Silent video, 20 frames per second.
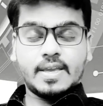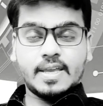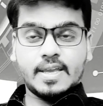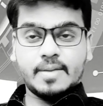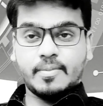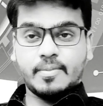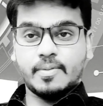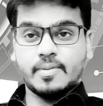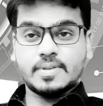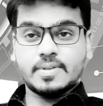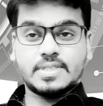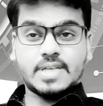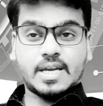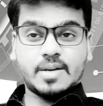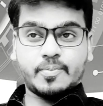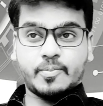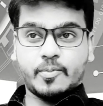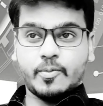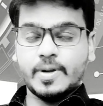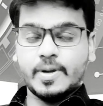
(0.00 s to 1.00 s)
এবং যার
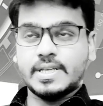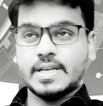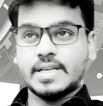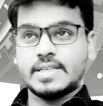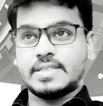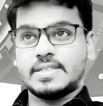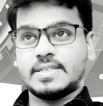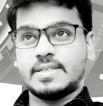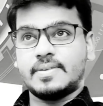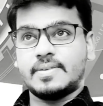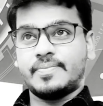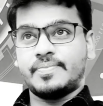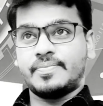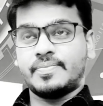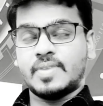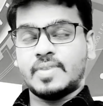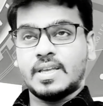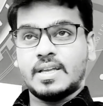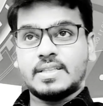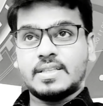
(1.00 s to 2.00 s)
ফোনে যাচ্ছে
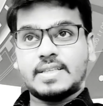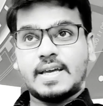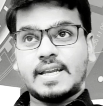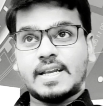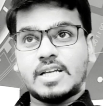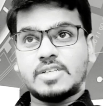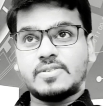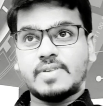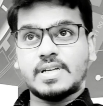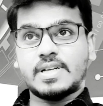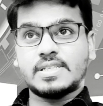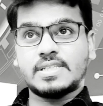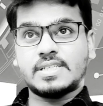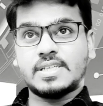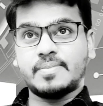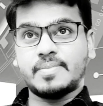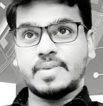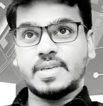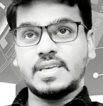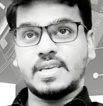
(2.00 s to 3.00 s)
তার কাছে একটা
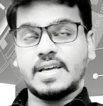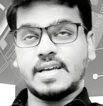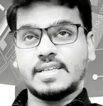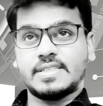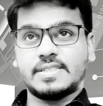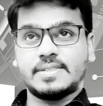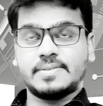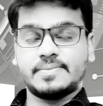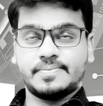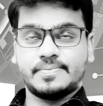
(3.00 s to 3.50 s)
সিম কি আছে